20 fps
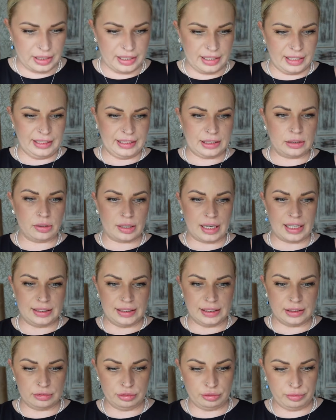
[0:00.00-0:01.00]
y, i
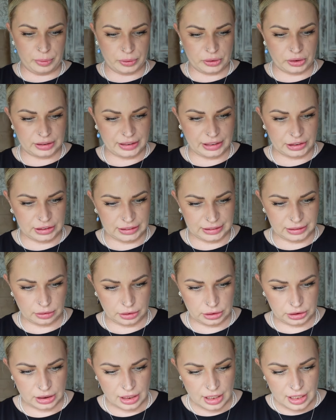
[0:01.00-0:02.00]
koralików, bo to też jest
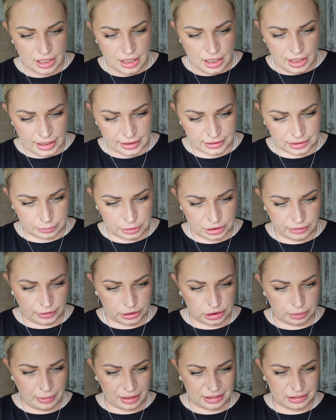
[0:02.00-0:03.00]
coś, co mi się
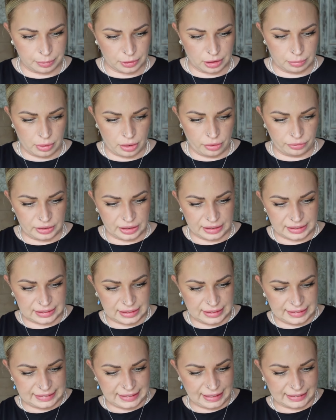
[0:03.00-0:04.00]
właśnie bardzo podobało w tych
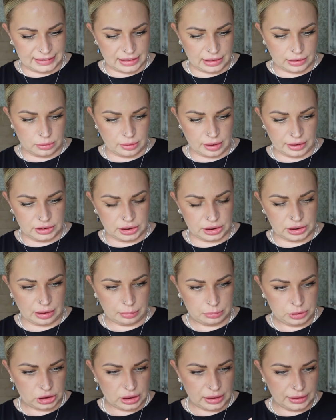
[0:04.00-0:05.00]
stylizacjach, które gdzieś
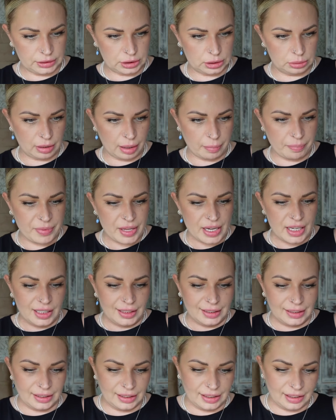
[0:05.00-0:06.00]
tam śledziłam
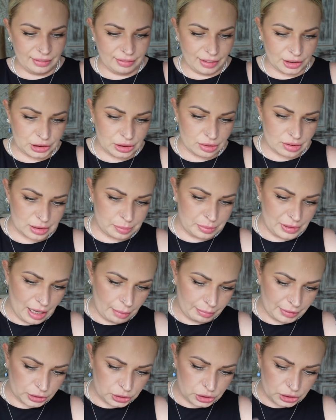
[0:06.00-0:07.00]
i właśnie
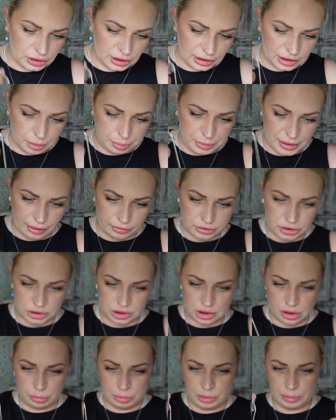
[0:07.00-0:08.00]
rozbijałam na czynniki pierwsze,
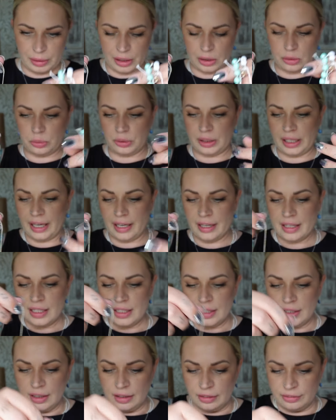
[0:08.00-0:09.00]
czego mi brakuje,
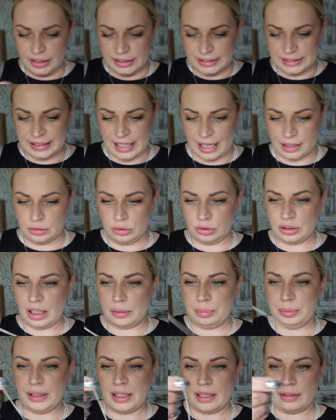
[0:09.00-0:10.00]
więc tak, tutaj
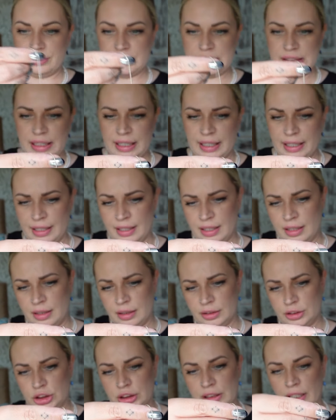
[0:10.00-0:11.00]
pierw za
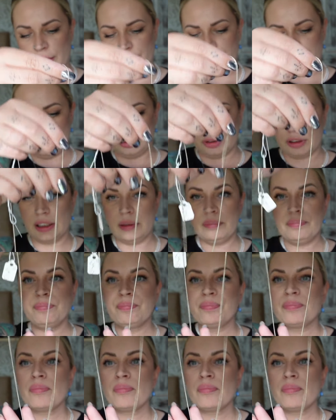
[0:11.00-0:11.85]
4 funty